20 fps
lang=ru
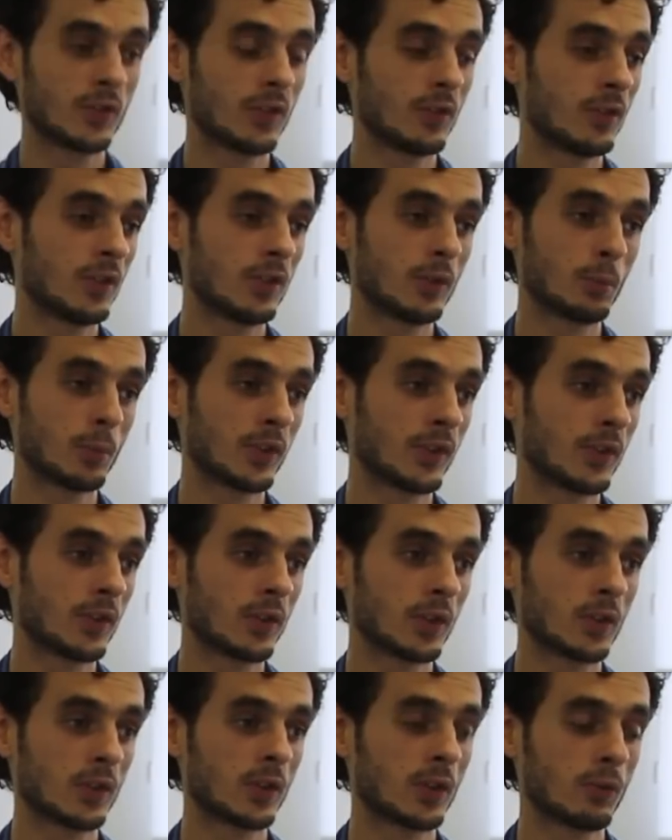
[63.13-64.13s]
В
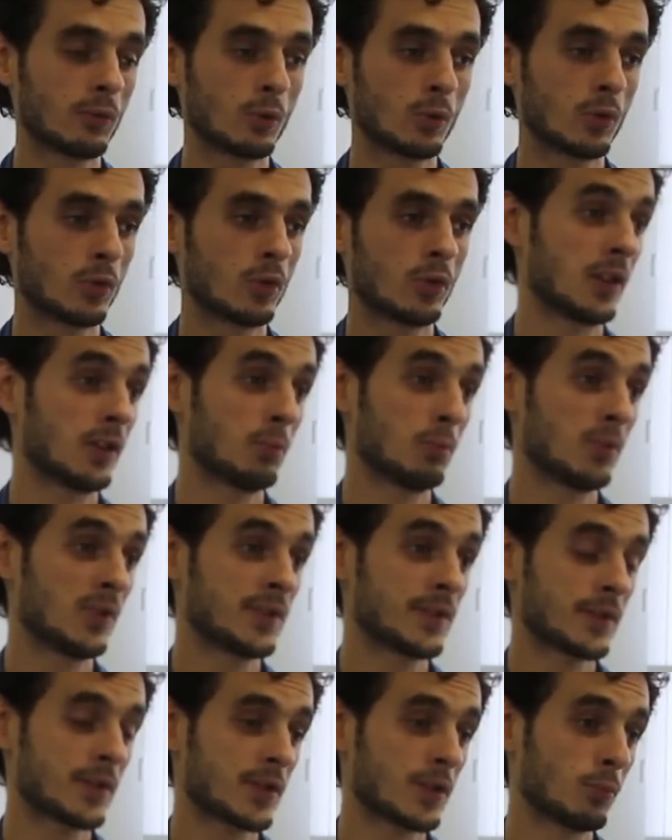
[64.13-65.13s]
зависимости от того, каким
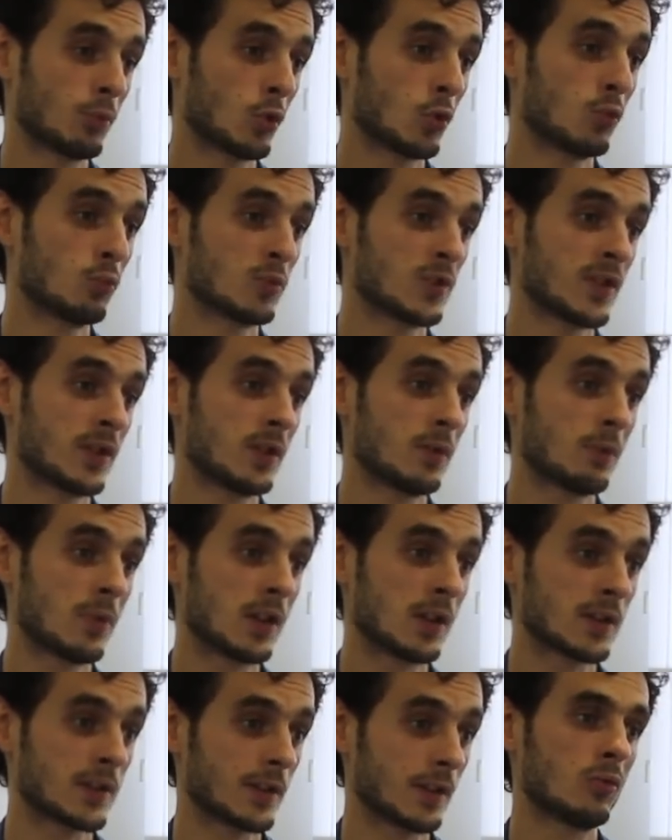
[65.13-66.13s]
бизнесом кум
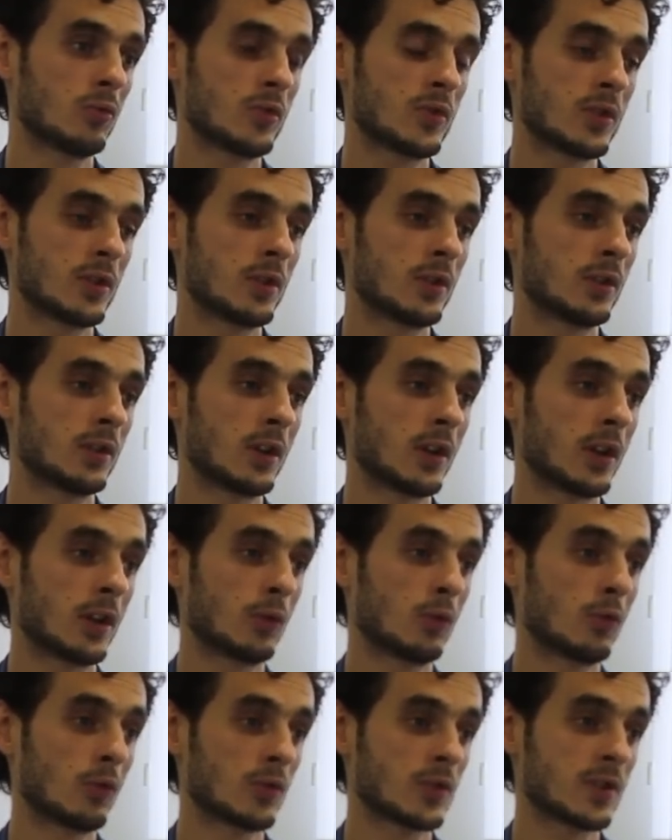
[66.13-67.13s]
занимался, секретаря
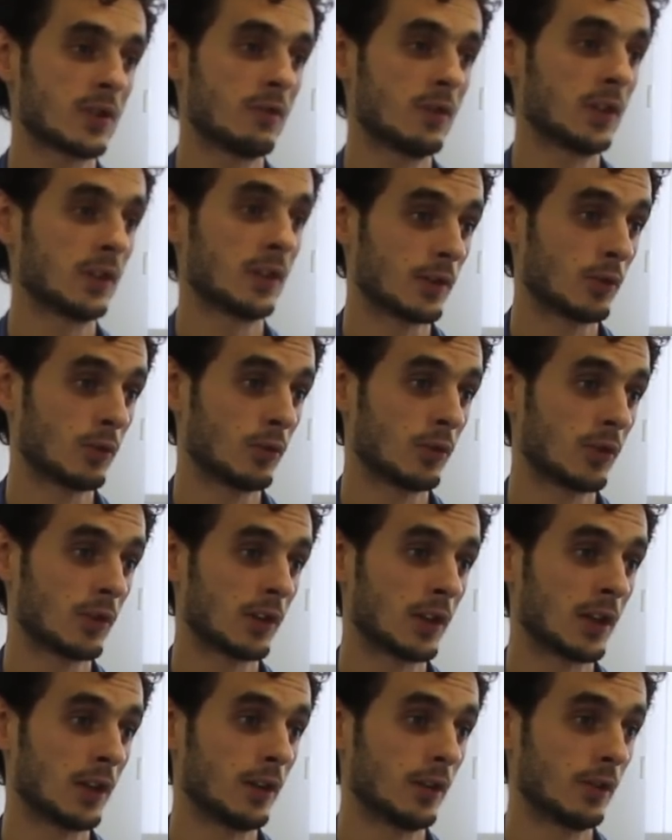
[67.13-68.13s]
горсовета то и
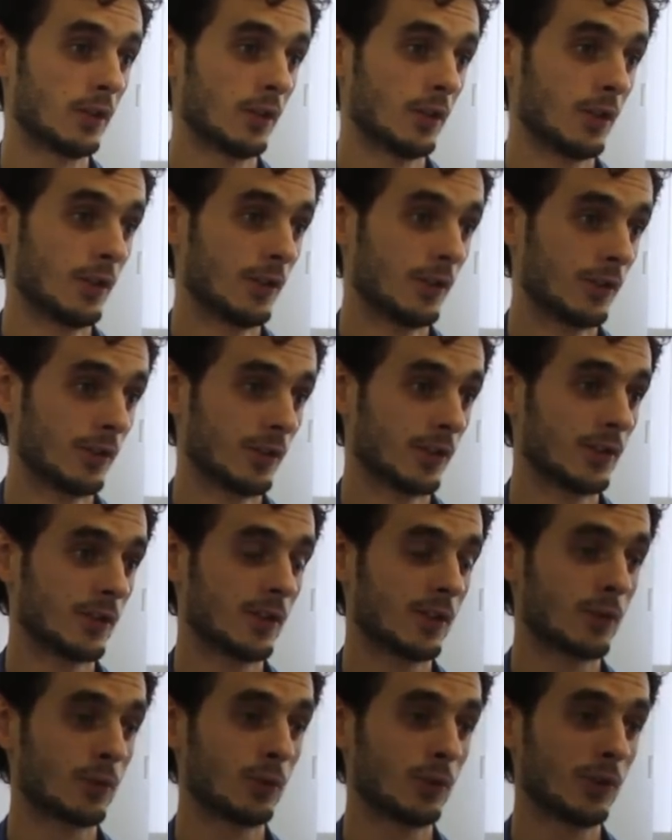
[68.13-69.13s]
клали на
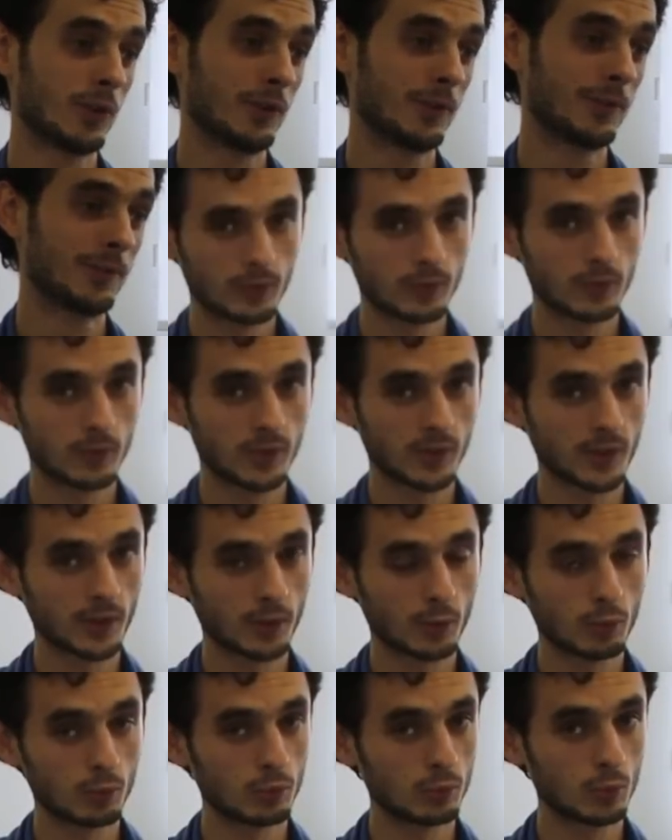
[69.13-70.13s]
дороге
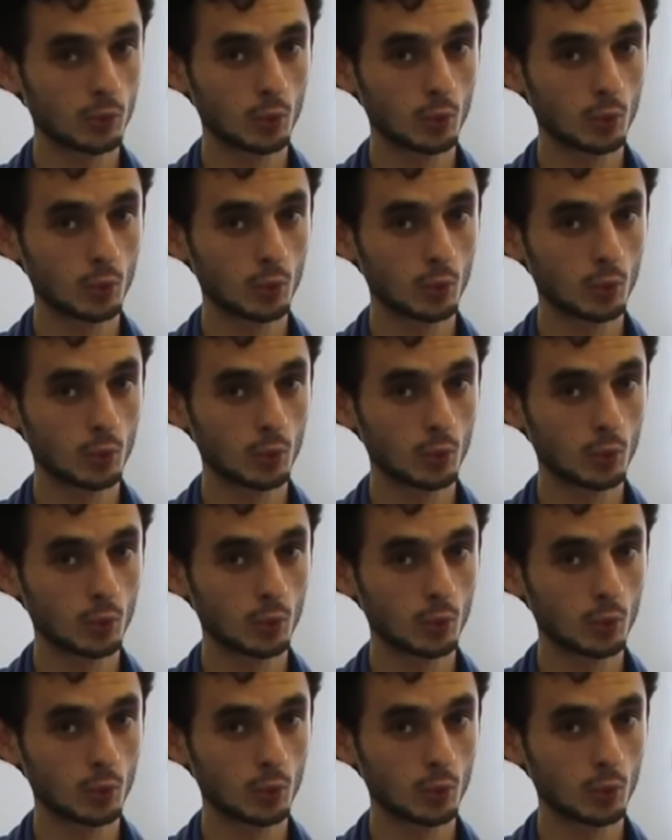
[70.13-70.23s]
всякую